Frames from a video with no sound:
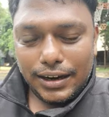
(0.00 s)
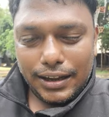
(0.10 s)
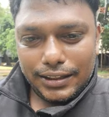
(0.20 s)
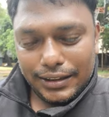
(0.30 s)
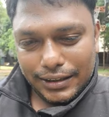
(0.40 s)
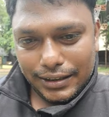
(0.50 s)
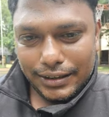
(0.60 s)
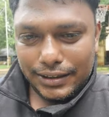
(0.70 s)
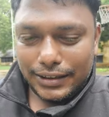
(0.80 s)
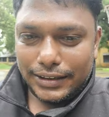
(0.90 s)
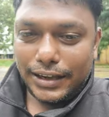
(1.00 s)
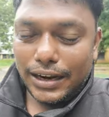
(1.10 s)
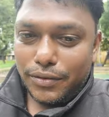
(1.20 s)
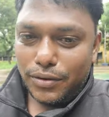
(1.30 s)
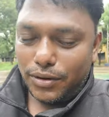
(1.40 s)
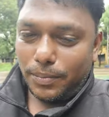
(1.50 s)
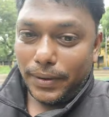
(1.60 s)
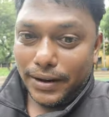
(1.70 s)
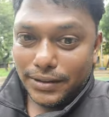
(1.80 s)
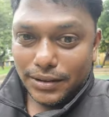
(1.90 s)
அந்த கிளவியோட
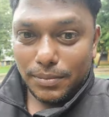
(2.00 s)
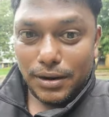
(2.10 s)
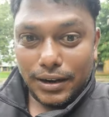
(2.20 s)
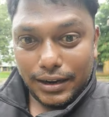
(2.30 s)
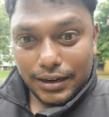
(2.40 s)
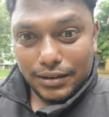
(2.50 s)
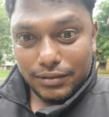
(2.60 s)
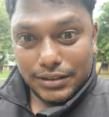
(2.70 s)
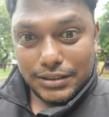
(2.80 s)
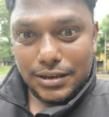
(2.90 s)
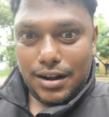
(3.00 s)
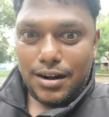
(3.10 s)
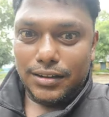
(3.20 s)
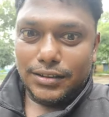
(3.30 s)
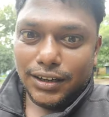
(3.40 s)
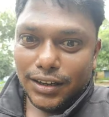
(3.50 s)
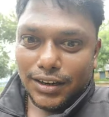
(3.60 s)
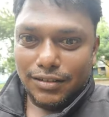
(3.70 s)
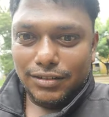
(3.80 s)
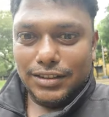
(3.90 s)
பணத்து மேலே கண்ணு வச்ச நாலு
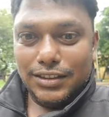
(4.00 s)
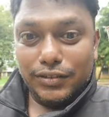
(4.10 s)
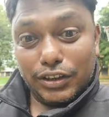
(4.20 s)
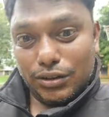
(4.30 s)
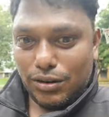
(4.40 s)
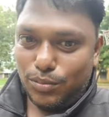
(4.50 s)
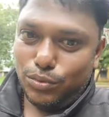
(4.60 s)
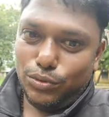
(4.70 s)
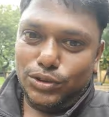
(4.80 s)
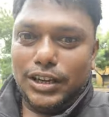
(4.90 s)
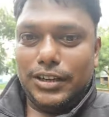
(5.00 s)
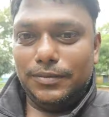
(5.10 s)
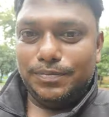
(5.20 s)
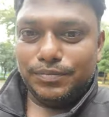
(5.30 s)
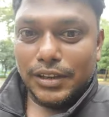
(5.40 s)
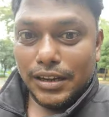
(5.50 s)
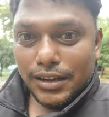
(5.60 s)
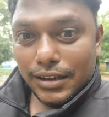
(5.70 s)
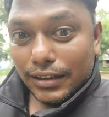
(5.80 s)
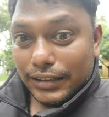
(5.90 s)
திருடர்கள் வந்து வீட்டுக்குள்ளே பூந்துட்டாங்க
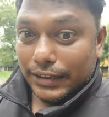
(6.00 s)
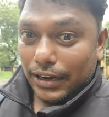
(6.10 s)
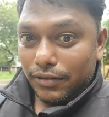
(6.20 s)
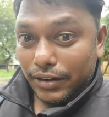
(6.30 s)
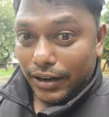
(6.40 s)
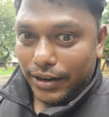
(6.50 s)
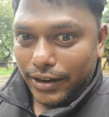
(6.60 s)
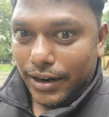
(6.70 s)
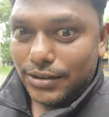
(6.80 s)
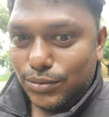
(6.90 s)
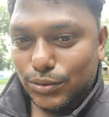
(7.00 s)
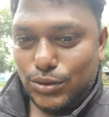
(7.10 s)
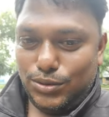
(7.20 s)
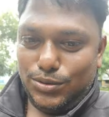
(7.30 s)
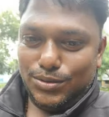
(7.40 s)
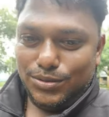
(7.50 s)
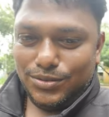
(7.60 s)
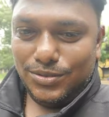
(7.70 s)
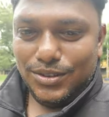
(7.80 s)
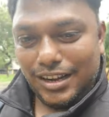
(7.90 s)
இந்த கிளவி நிறைய காசு வச்சுருக்கோம்
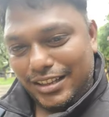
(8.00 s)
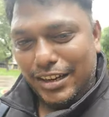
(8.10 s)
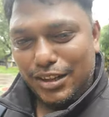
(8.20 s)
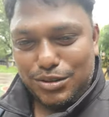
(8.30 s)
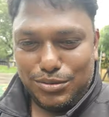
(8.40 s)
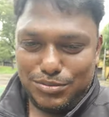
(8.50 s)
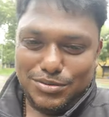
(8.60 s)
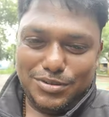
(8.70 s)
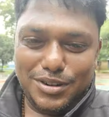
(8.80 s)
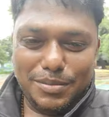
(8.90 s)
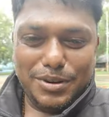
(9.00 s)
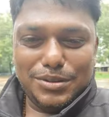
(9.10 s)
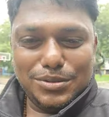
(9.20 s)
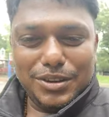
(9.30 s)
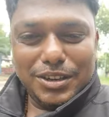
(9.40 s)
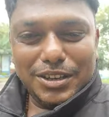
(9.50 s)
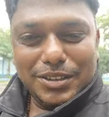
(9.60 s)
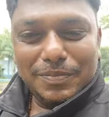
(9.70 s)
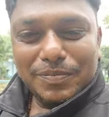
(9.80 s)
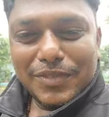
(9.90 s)
அதை எடுத்துருவோம் அப்படின்னு சொல்லிட்டு
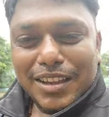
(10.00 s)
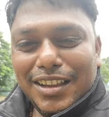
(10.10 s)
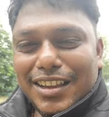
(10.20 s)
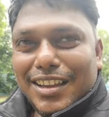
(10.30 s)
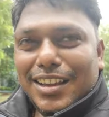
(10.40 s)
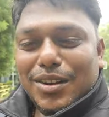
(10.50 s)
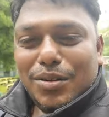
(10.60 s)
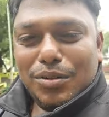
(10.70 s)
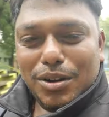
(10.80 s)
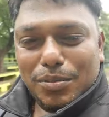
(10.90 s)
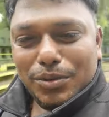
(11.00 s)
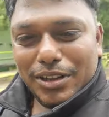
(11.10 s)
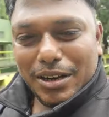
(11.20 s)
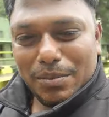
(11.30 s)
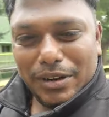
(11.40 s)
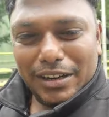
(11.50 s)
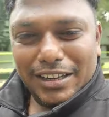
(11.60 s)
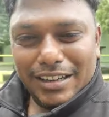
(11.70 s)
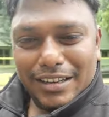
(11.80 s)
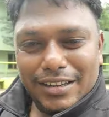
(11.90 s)
உள்ளே பூந்து என்ன
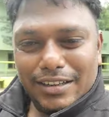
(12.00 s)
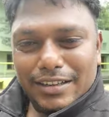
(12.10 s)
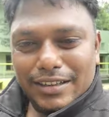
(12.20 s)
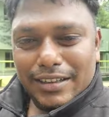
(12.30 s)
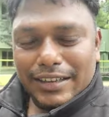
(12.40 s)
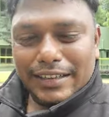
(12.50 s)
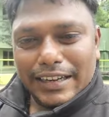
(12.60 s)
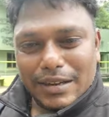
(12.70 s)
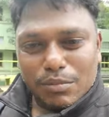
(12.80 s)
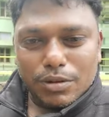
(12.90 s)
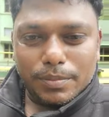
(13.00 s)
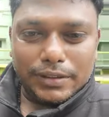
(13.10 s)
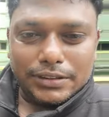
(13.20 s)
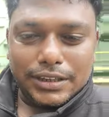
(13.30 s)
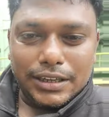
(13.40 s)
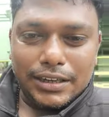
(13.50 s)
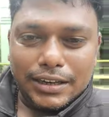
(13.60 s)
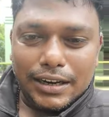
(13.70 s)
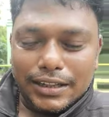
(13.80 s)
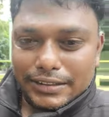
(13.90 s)
பண்ணியிருக்காங்க எடுக்கும் போது பார்த்துருக்காங்க
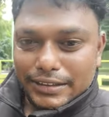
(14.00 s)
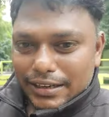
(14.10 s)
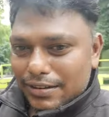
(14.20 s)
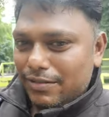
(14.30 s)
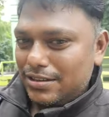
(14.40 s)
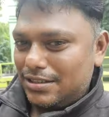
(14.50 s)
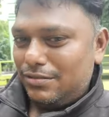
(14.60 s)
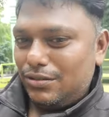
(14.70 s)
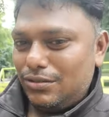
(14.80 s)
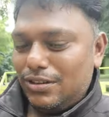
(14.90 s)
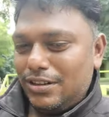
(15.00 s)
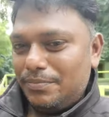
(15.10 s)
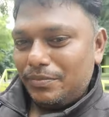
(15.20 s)
நல்லா தின வாசம் வந்தோன்னா